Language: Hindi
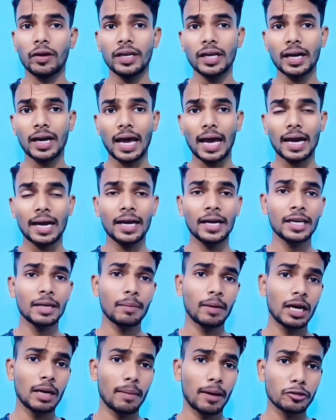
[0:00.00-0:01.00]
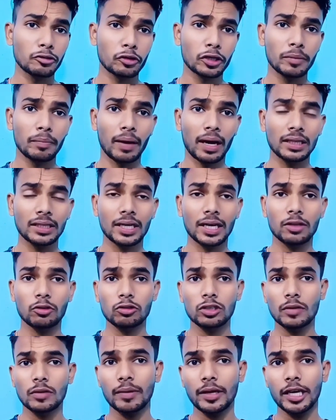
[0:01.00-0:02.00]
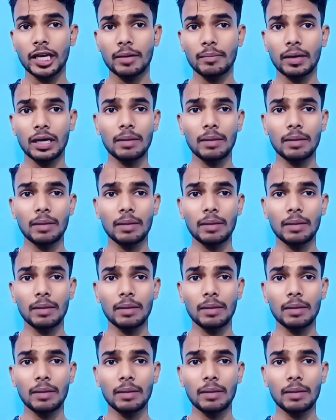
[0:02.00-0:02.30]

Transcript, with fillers: वहीं अगर आयरलैंड के बल्लेबाजों की बात तो सिर्फ